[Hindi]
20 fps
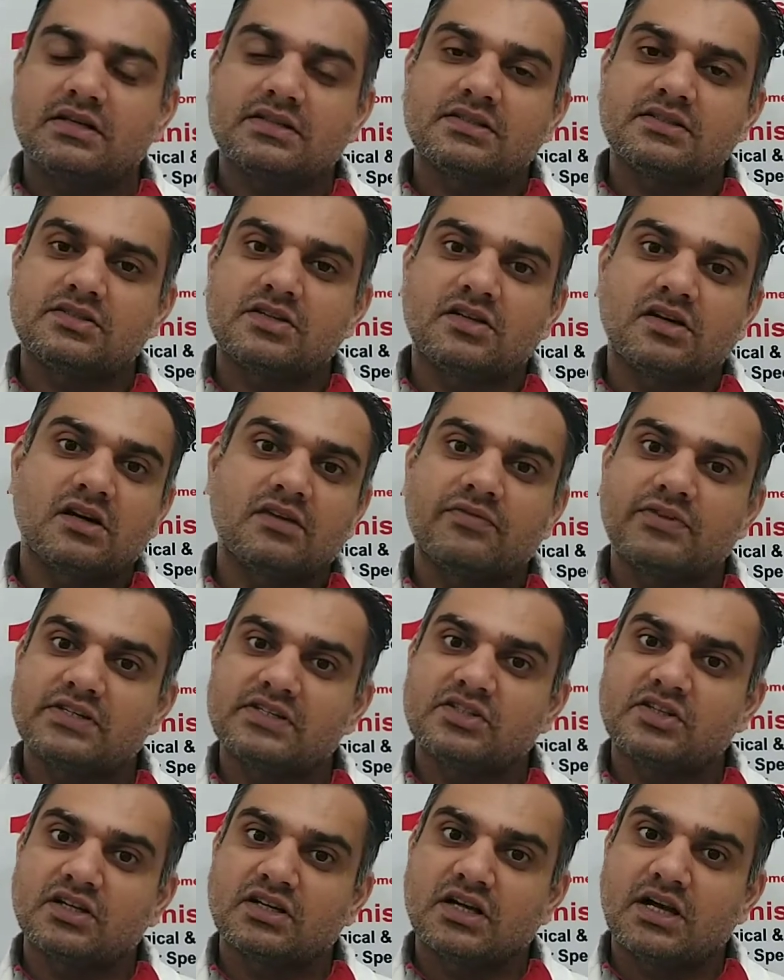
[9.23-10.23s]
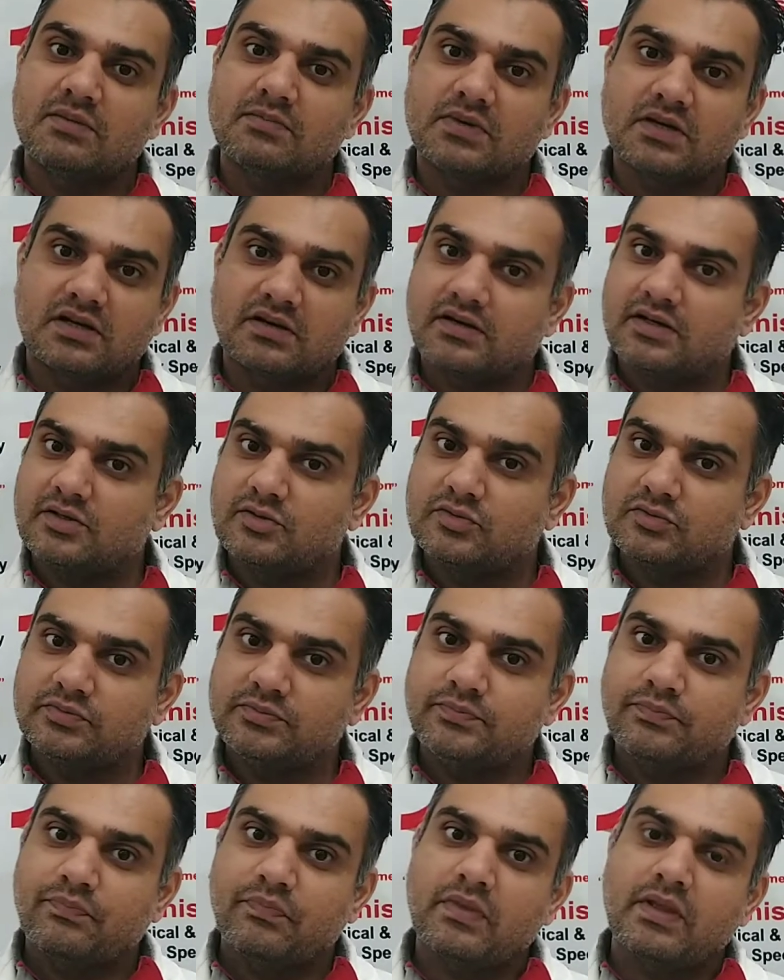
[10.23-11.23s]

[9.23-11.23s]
एज अ जनरल फिजिशियन काम कर रहा हूँ